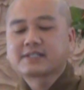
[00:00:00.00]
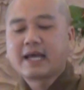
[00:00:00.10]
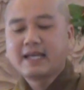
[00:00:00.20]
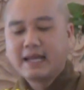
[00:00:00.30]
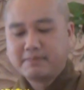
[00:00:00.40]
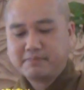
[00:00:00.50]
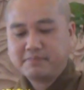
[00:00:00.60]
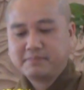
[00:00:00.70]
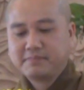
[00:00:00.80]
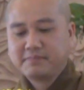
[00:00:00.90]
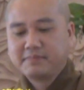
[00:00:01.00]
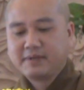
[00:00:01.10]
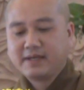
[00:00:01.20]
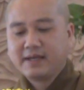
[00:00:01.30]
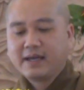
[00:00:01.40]
sai lầm
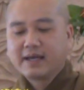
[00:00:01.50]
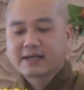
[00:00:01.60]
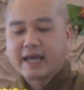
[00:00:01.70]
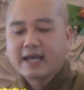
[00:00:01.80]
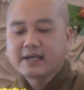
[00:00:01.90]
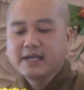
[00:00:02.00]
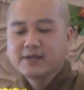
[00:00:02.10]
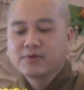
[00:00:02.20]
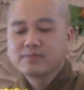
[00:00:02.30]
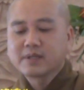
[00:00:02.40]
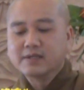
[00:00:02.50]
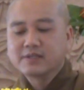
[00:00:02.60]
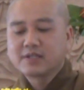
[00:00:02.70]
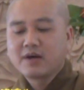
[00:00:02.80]
kẻ kia cũng tự